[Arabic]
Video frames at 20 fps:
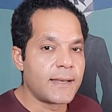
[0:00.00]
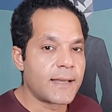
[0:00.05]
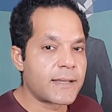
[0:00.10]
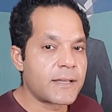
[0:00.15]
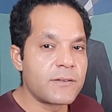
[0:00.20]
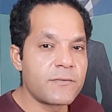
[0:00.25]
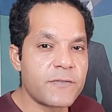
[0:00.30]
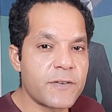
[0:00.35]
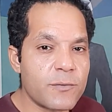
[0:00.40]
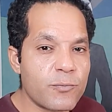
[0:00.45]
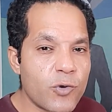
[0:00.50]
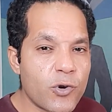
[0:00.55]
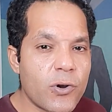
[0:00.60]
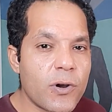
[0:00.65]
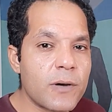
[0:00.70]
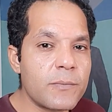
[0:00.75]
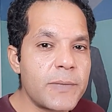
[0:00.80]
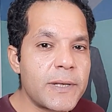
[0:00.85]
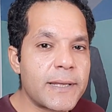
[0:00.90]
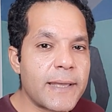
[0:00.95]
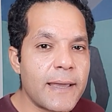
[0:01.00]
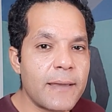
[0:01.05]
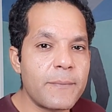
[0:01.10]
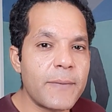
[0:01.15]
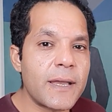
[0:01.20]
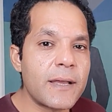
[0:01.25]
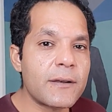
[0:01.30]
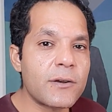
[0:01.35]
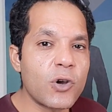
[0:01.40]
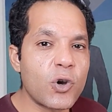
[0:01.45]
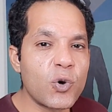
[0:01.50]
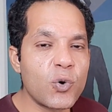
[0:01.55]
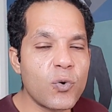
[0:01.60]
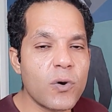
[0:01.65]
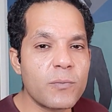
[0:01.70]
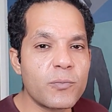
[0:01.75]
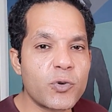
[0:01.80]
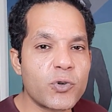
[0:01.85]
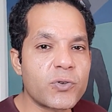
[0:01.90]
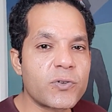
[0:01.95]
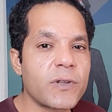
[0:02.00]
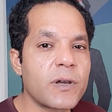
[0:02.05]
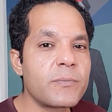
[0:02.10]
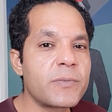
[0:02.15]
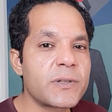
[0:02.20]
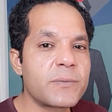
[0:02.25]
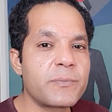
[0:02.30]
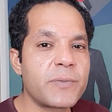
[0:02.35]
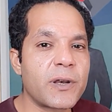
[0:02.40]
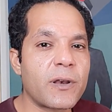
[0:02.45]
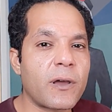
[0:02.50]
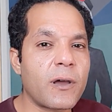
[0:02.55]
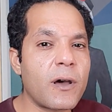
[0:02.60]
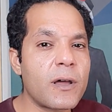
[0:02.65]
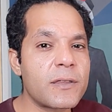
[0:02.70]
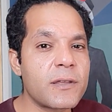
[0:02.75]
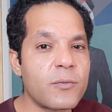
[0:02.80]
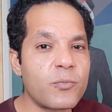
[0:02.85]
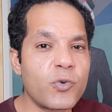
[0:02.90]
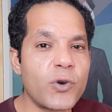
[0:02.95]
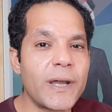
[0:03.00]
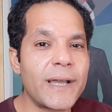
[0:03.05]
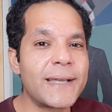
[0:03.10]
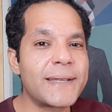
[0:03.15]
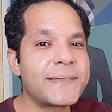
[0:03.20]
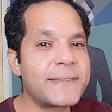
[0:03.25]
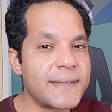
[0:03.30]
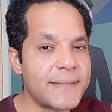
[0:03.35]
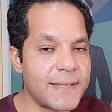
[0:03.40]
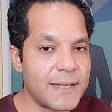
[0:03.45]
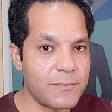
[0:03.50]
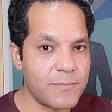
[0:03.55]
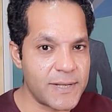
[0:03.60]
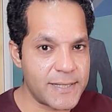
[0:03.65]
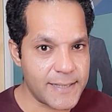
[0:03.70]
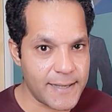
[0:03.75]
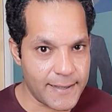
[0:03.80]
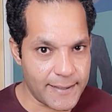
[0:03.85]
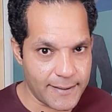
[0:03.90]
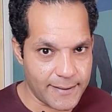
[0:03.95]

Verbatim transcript: لكن في المقابل كمان هو مرتبط بالغضب وحدة المزاج